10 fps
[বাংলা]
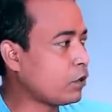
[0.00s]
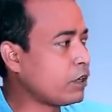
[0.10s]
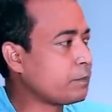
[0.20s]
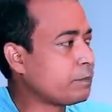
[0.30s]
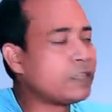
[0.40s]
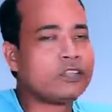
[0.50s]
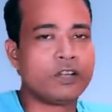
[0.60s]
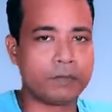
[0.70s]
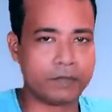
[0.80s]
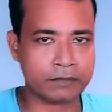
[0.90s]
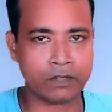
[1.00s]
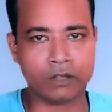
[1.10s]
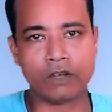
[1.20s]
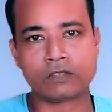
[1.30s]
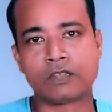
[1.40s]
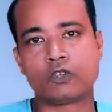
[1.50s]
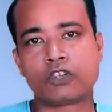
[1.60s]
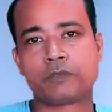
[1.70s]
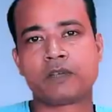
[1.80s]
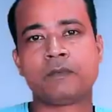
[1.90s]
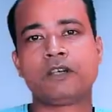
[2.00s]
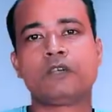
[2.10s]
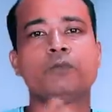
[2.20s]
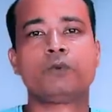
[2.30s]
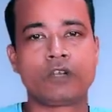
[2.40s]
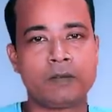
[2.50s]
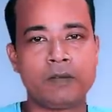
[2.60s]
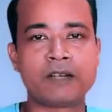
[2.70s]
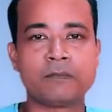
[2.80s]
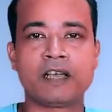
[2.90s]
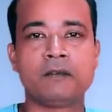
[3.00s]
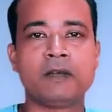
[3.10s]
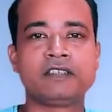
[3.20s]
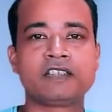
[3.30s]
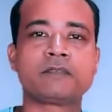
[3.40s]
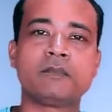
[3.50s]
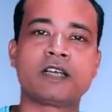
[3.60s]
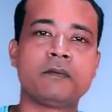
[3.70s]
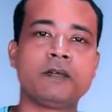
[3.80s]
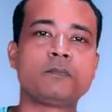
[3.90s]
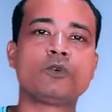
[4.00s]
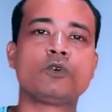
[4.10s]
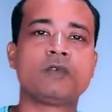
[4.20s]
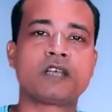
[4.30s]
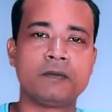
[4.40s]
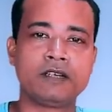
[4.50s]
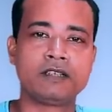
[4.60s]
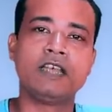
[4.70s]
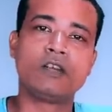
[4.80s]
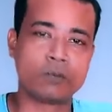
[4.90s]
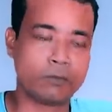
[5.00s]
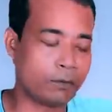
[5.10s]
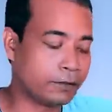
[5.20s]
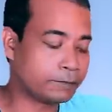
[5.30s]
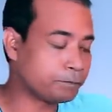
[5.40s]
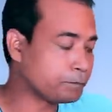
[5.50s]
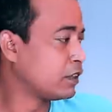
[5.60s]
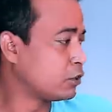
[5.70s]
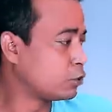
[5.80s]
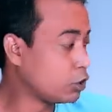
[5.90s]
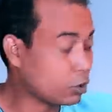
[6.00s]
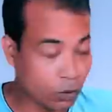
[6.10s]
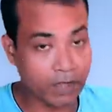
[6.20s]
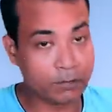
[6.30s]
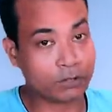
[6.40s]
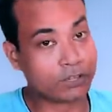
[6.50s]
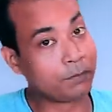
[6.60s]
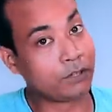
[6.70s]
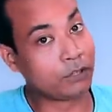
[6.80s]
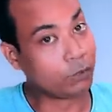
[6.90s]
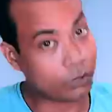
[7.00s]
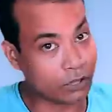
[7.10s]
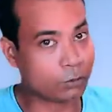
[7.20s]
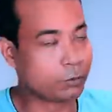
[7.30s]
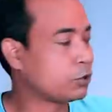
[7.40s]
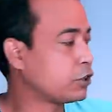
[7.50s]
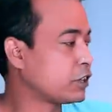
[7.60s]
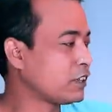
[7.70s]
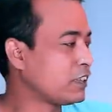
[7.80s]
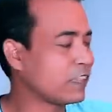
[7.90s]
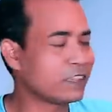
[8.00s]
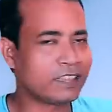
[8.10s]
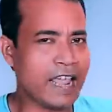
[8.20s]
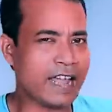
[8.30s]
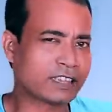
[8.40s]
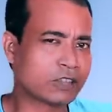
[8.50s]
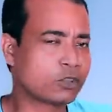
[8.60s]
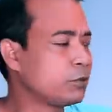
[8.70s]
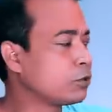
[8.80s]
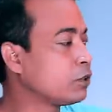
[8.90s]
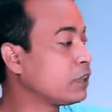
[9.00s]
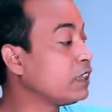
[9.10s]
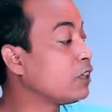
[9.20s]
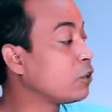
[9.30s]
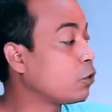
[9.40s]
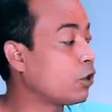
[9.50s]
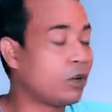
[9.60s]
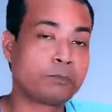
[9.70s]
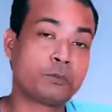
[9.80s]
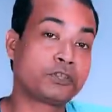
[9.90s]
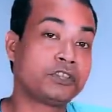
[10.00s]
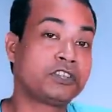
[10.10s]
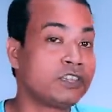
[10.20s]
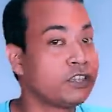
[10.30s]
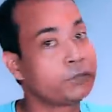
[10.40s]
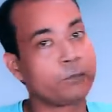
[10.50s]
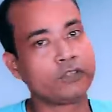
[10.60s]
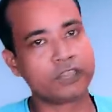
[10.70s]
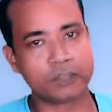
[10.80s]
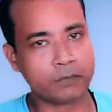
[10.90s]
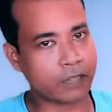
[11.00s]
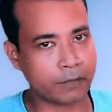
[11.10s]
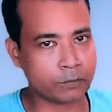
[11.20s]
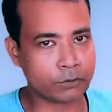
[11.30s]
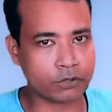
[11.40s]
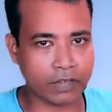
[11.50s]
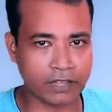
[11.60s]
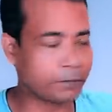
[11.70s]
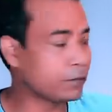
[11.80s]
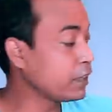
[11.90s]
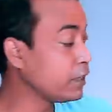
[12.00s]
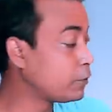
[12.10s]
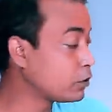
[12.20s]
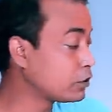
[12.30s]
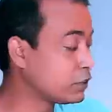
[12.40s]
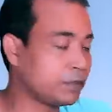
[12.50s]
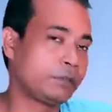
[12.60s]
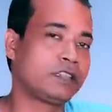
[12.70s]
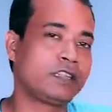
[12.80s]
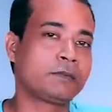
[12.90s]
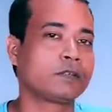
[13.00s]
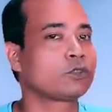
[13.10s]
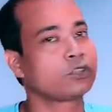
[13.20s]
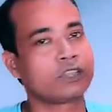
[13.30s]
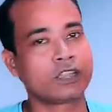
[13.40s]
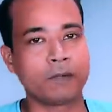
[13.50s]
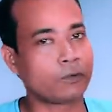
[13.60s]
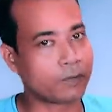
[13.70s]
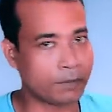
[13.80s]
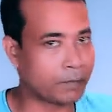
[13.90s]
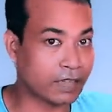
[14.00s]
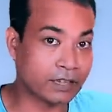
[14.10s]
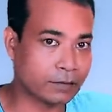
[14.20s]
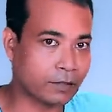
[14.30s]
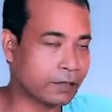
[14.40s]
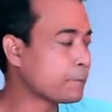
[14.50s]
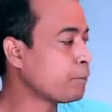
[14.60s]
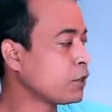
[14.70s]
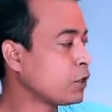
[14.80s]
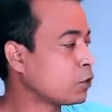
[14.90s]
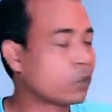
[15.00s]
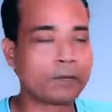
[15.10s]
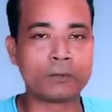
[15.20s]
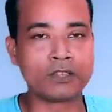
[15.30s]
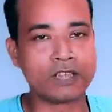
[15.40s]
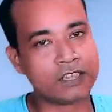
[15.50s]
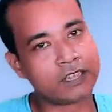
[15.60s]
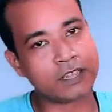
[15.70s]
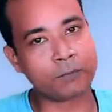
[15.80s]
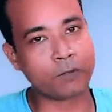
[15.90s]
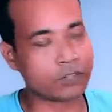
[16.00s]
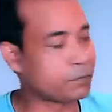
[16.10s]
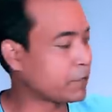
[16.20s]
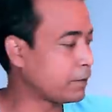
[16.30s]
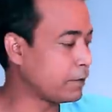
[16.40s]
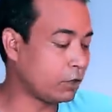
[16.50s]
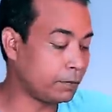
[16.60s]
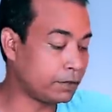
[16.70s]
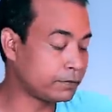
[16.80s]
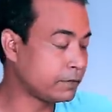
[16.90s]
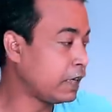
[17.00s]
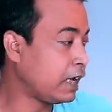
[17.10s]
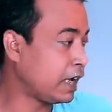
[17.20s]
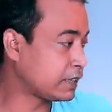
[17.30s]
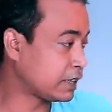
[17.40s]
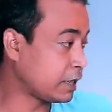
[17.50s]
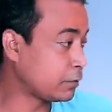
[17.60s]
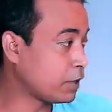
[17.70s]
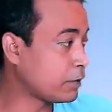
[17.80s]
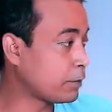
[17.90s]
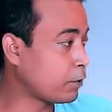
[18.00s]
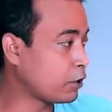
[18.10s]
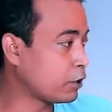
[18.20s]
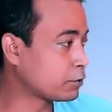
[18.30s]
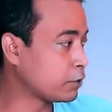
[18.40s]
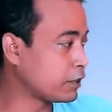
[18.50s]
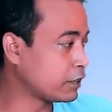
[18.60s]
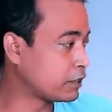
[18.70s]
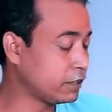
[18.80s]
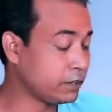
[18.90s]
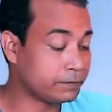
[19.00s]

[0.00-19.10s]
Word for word: অনেক বেশি হবে অর্থাৎ দশ মেগাবাইটের উপরে হবে আট মেগাবাইট সাত মেগাবাইট পনেরো মেগাবাইট এরকম হবে যদি র এবং জেপিজি দুইটাই ছবি তুলতে চান সেক্ষেত্রে একটা ছবি তুলতে র পঁচিশ তিরিশ পঁয়ত্রিশ মেগাবাইট পর্যন্ত খাইতে পারে এবং জেপিজিতে আপনার দশ থেকে বারো মেগাবাইট খাইতে পারে টোটাল পঁয়তাল্লিশ থেকে পঞ্চাশ মেগাবাইট হবে আচ্ছা তারপরে আমরা পরের অপশনে যাচ্ছি